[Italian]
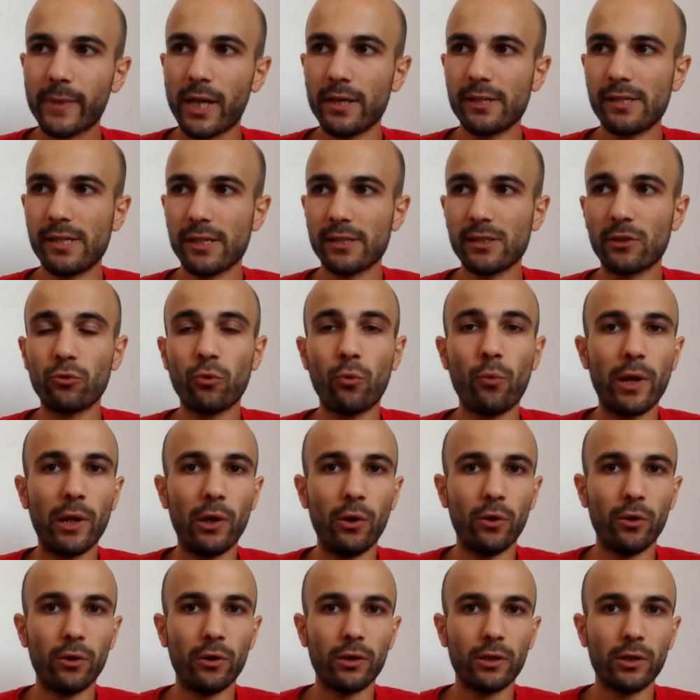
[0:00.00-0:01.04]
sia stato
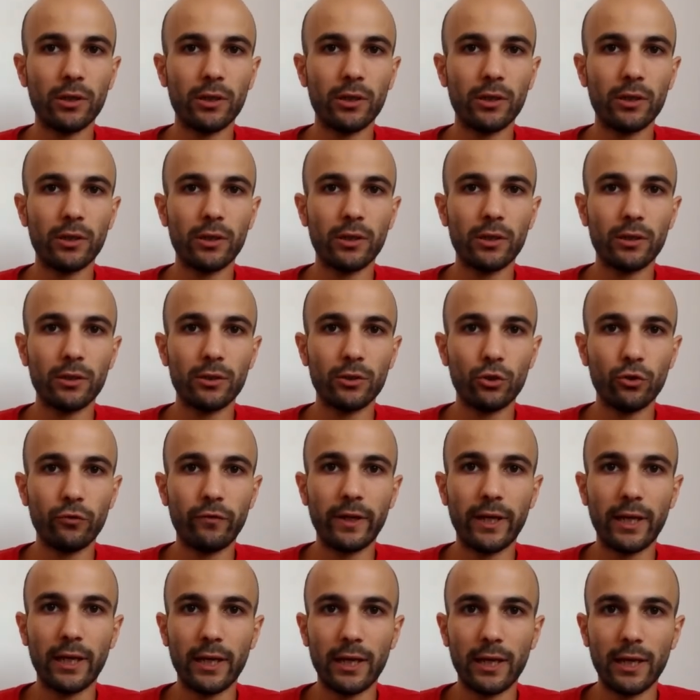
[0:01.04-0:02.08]
quello eh,
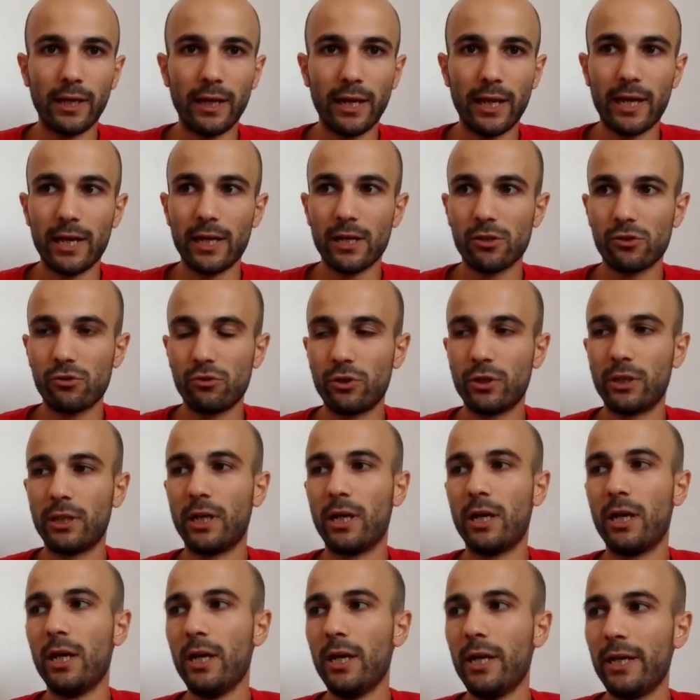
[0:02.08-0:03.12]
dove la
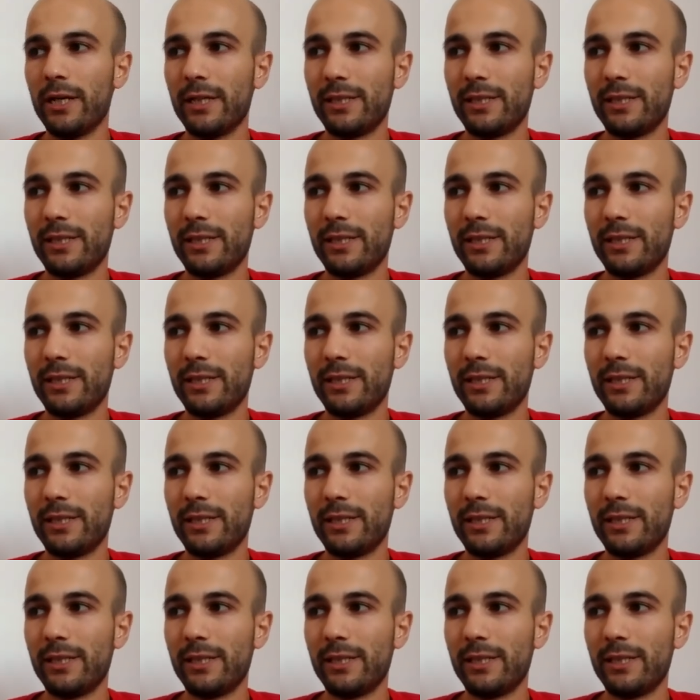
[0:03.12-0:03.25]
società